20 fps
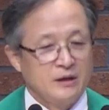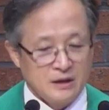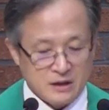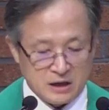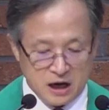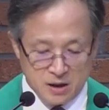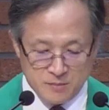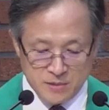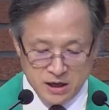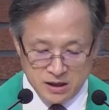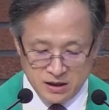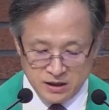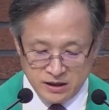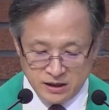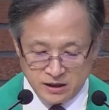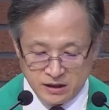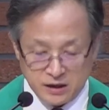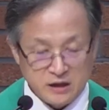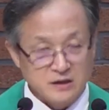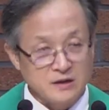
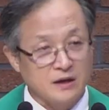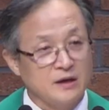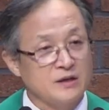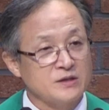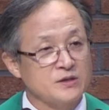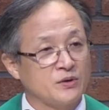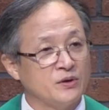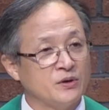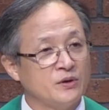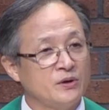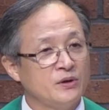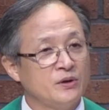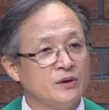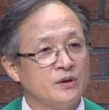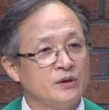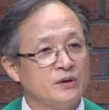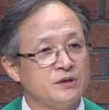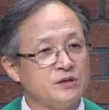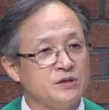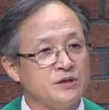
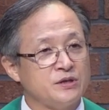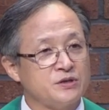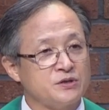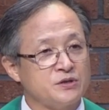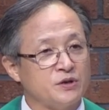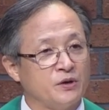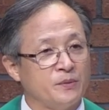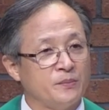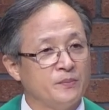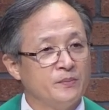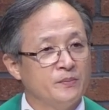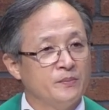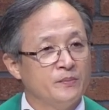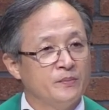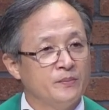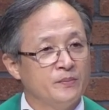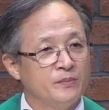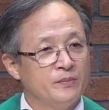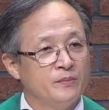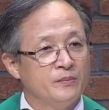가말리엘에게서 직접
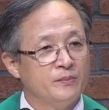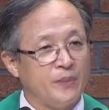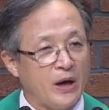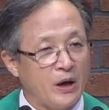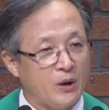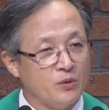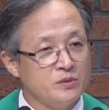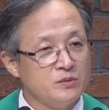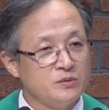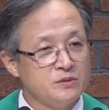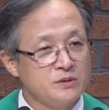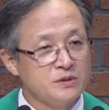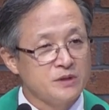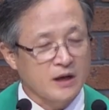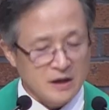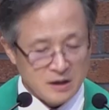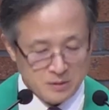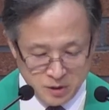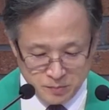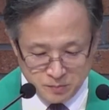배운
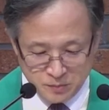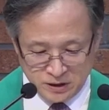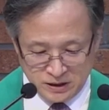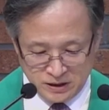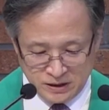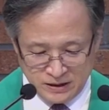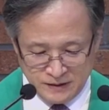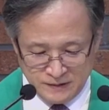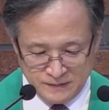사람입니다.